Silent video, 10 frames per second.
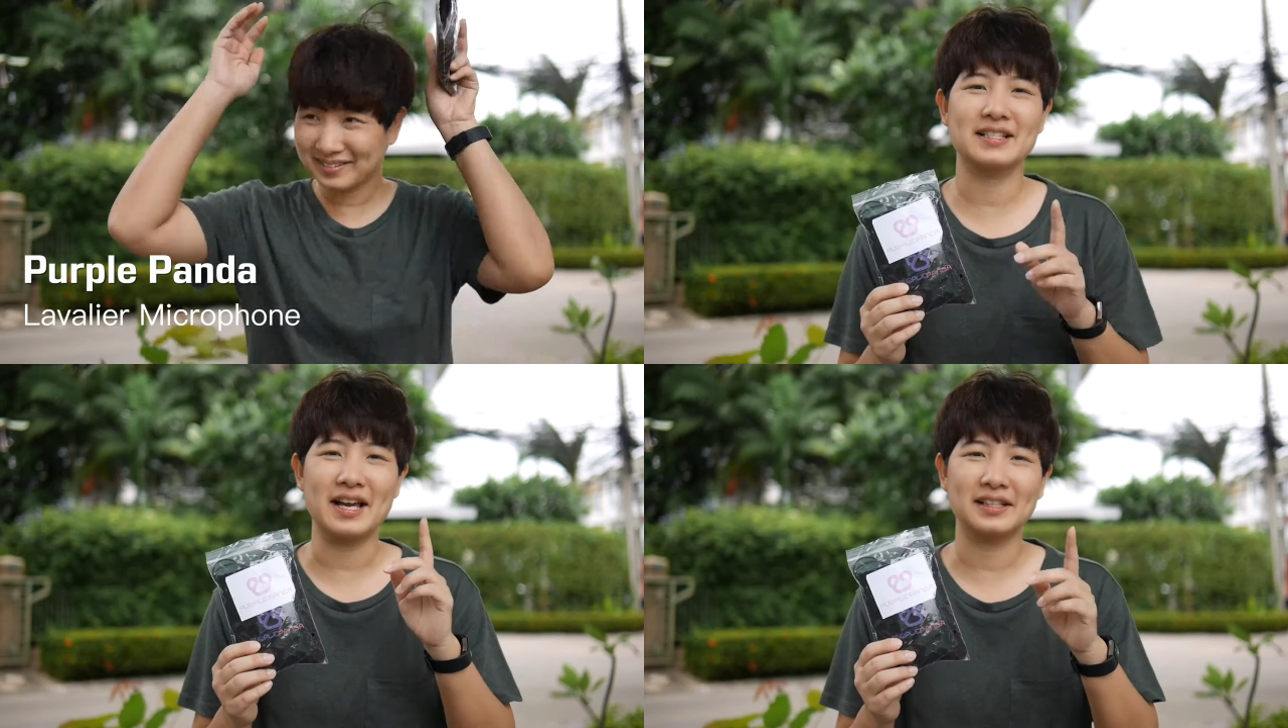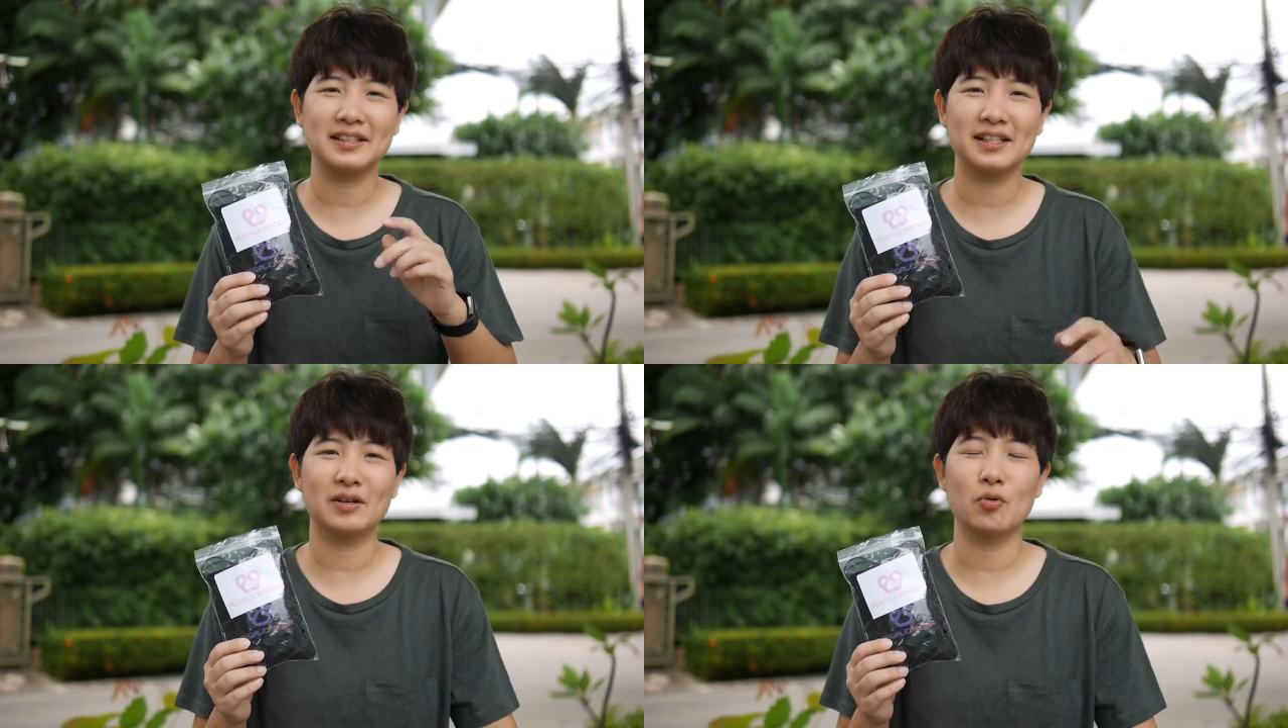เสียง
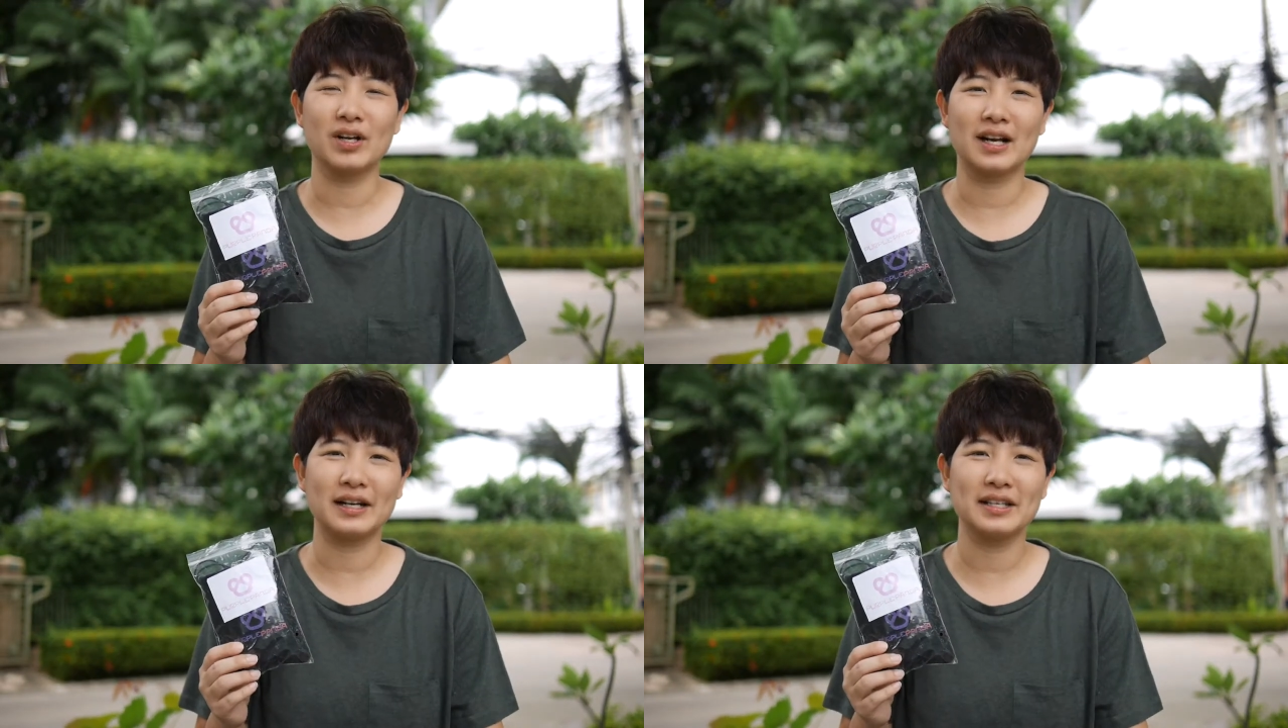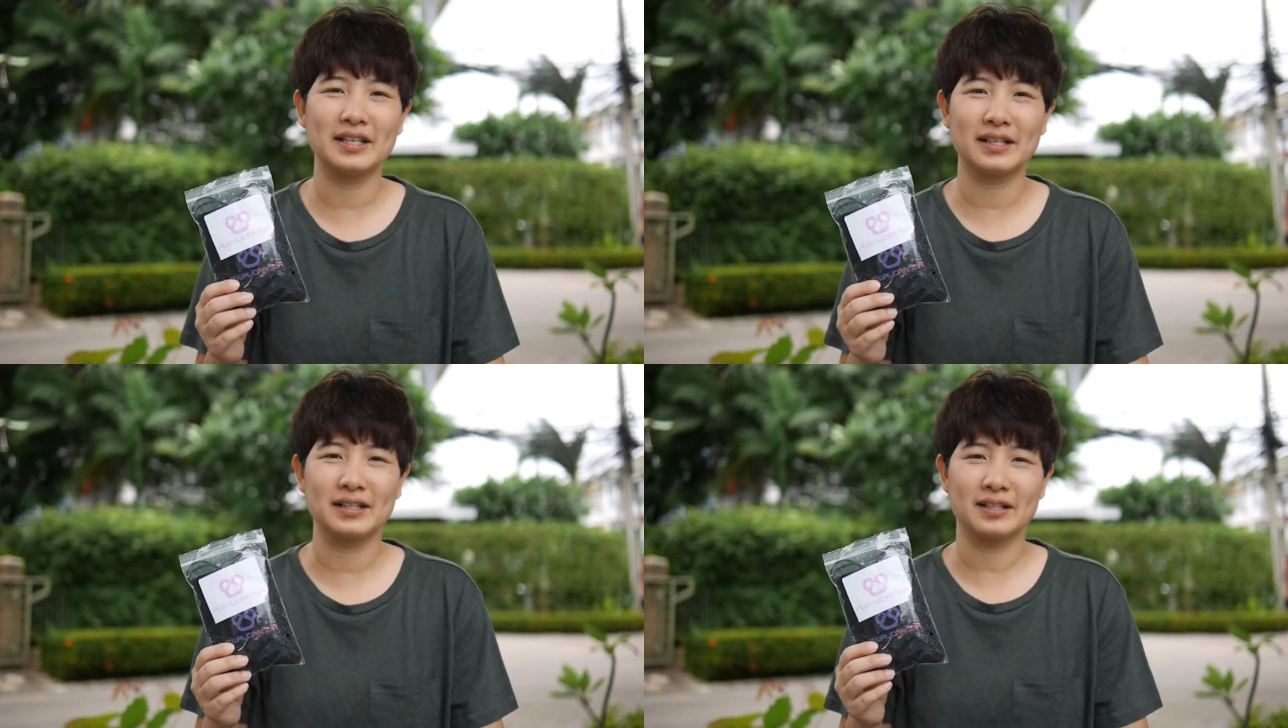ที่คุณกำลังได้
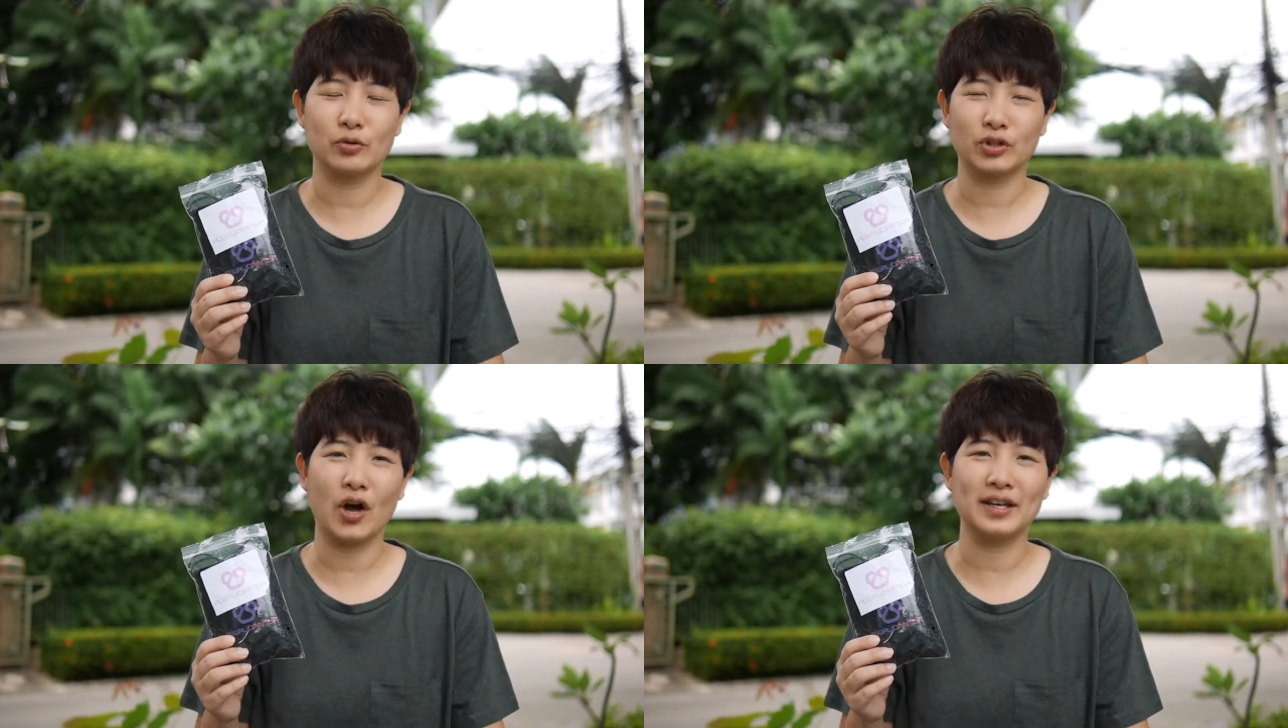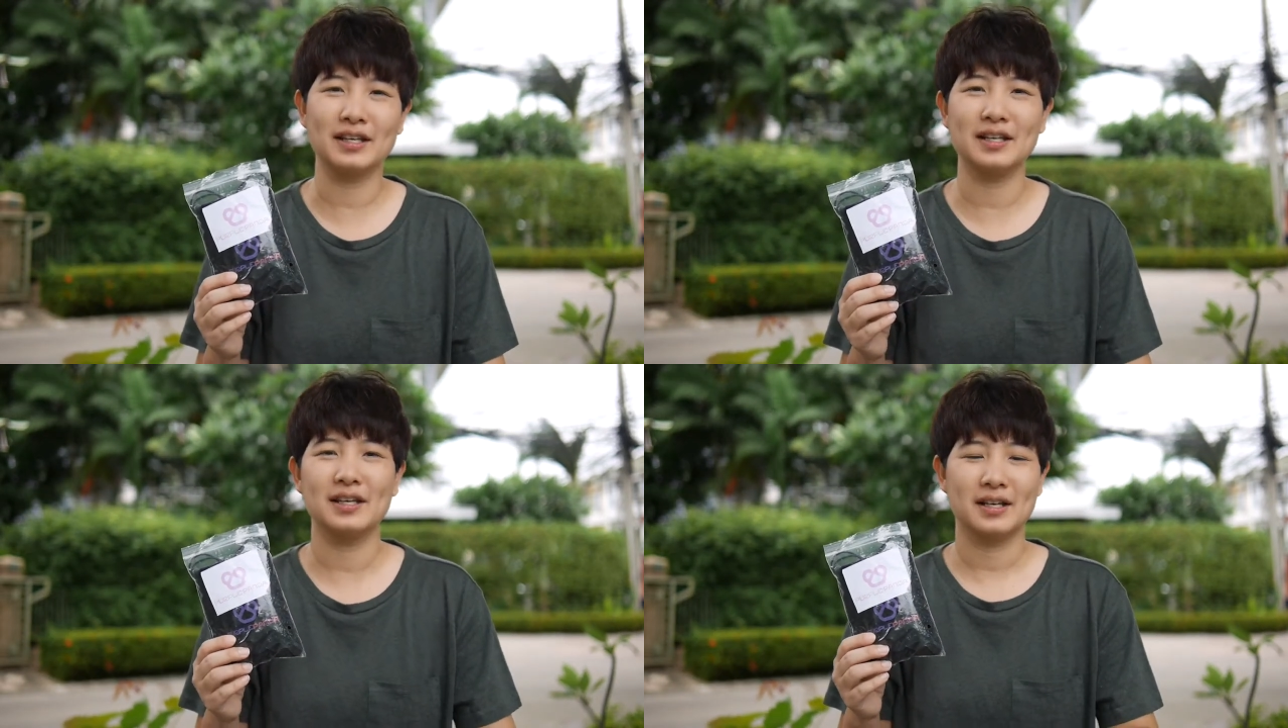ยินอยู่ตอนนี้